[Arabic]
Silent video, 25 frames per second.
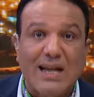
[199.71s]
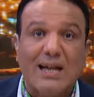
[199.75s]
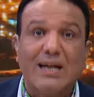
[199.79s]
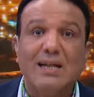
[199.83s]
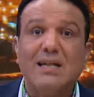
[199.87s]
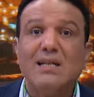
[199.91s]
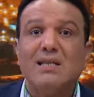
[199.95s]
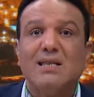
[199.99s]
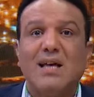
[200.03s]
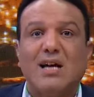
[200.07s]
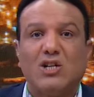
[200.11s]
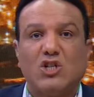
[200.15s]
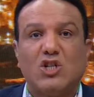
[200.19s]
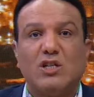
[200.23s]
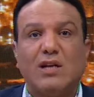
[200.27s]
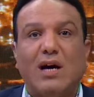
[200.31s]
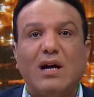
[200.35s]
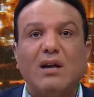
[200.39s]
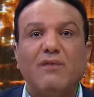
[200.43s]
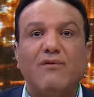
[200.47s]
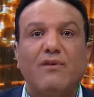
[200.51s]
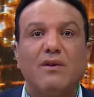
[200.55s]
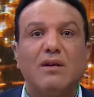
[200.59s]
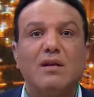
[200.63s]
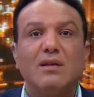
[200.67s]
لكن انت عشان
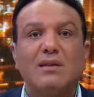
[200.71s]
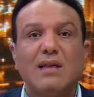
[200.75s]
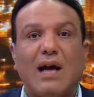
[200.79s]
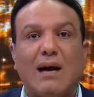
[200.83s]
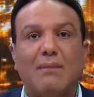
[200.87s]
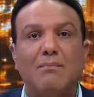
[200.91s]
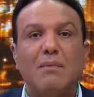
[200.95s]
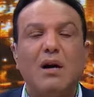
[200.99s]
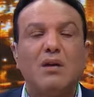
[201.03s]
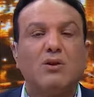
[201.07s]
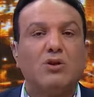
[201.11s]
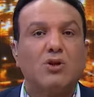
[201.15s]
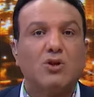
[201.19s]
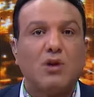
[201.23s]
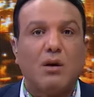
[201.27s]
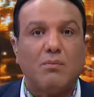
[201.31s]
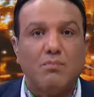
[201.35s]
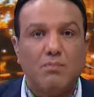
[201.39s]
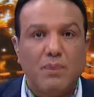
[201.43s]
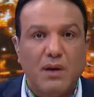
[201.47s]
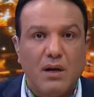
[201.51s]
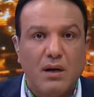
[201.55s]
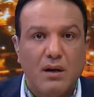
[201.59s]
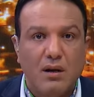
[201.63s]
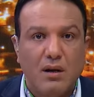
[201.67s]
عارف ان انت عمال
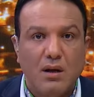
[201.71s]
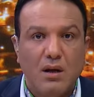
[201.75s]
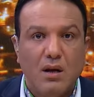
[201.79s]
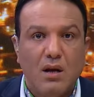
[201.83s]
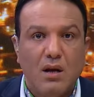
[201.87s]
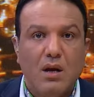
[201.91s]
تطبل